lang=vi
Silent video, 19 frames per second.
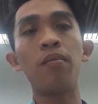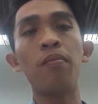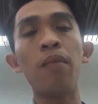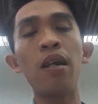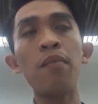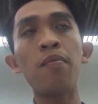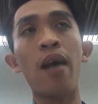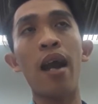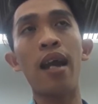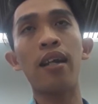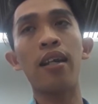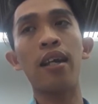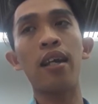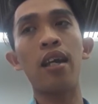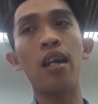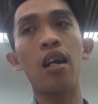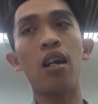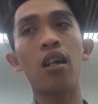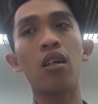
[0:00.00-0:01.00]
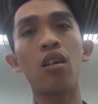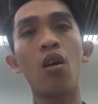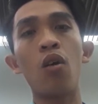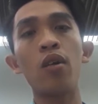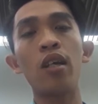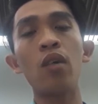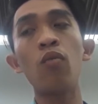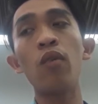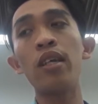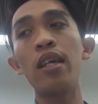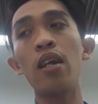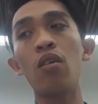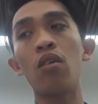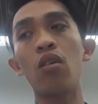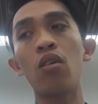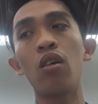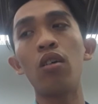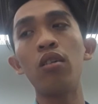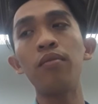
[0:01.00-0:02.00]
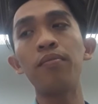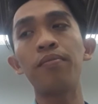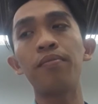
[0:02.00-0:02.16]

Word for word: Mấy bạn thì uh, coi những video nào đó